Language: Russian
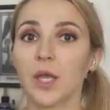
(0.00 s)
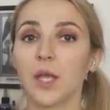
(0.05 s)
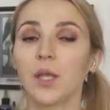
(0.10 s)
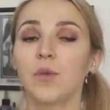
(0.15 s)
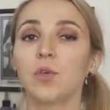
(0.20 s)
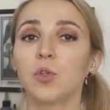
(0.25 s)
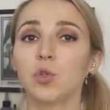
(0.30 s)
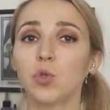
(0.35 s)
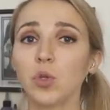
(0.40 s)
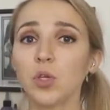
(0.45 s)
И
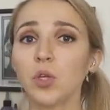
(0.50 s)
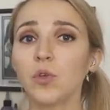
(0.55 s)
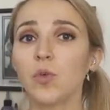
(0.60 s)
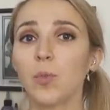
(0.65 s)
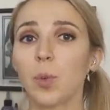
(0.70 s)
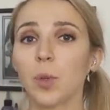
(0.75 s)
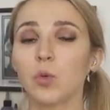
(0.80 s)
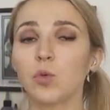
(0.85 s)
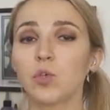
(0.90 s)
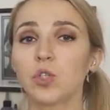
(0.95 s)
в итоге вы
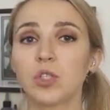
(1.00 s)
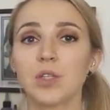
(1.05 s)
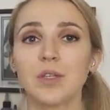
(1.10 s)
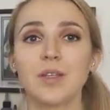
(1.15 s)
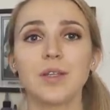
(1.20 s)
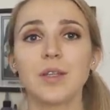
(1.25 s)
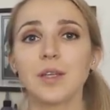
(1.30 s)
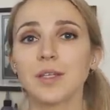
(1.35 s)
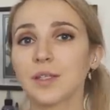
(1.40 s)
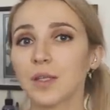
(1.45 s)
получите
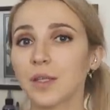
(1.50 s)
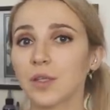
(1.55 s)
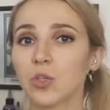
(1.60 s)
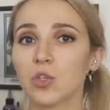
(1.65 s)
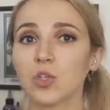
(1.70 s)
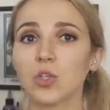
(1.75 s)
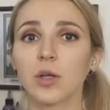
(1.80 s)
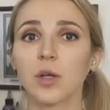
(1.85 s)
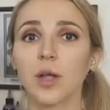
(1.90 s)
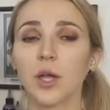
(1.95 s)

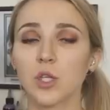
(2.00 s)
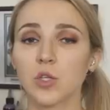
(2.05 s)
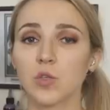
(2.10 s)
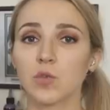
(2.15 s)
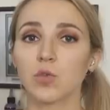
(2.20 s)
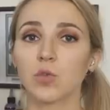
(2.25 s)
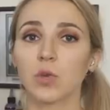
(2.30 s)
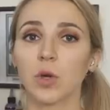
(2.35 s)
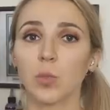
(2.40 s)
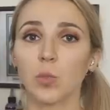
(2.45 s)
недостаточно
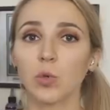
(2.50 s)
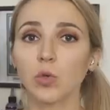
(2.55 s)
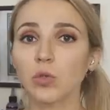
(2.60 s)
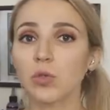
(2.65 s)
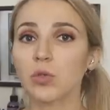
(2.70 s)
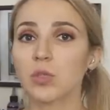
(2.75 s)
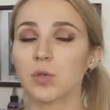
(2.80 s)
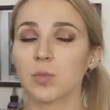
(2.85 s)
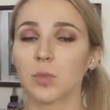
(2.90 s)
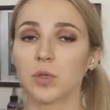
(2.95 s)
качественную
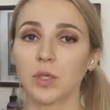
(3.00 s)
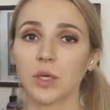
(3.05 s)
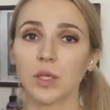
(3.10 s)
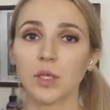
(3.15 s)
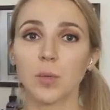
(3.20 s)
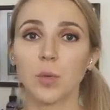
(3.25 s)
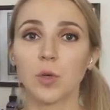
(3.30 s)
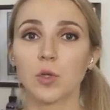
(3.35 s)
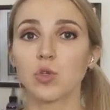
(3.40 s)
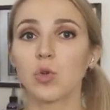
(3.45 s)
работу, несмотря
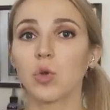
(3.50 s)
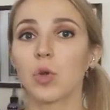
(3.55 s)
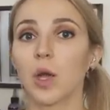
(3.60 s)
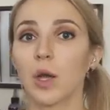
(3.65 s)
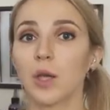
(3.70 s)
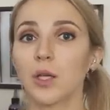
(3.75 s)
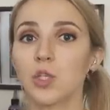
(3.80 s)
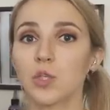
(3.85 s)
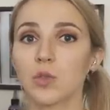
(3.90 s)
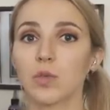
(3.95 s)
на большое
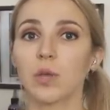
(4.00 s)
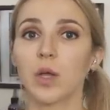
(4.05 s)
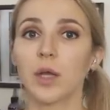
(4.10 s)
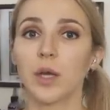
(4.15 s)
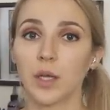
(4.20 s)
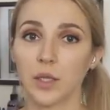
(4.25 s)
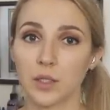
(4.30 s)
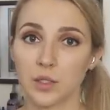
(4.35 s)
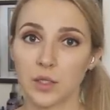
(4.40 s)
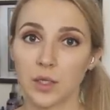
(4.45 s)
количество
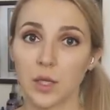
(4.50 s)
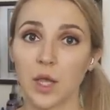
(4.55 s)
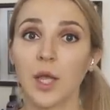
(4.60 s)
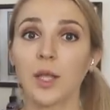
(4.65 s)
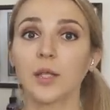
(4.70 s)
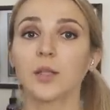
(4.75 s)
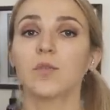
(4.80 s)
коррекций.